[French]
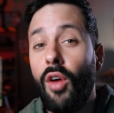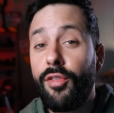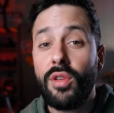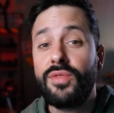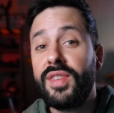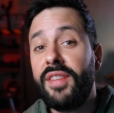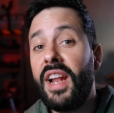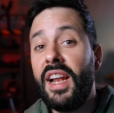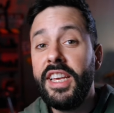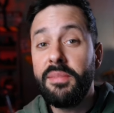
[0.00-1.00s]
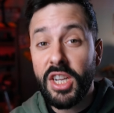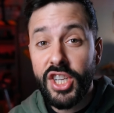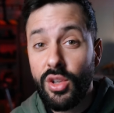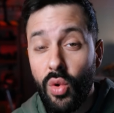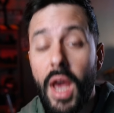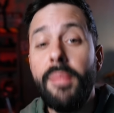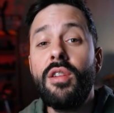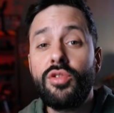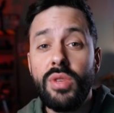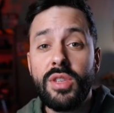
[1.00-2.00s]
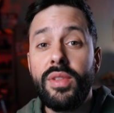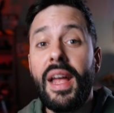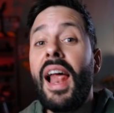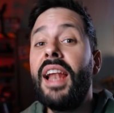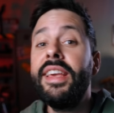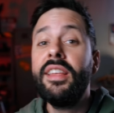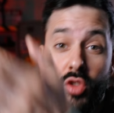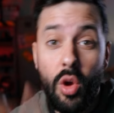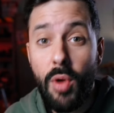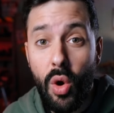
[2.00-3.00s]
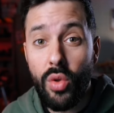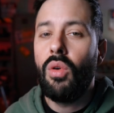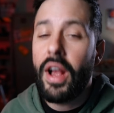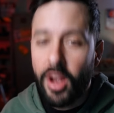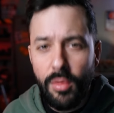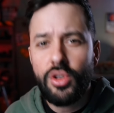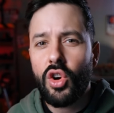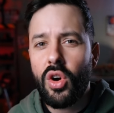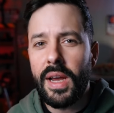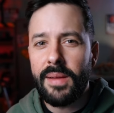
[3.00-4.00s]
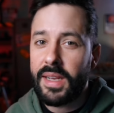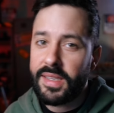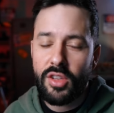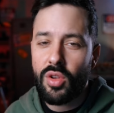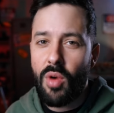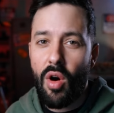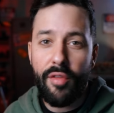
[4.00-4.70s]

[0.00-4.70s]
En France, vous avez la ligne Maginot. Et eh bien, en Suisse, on a la ligne Toblerone. Ouais, comme le chocolat. Exactement.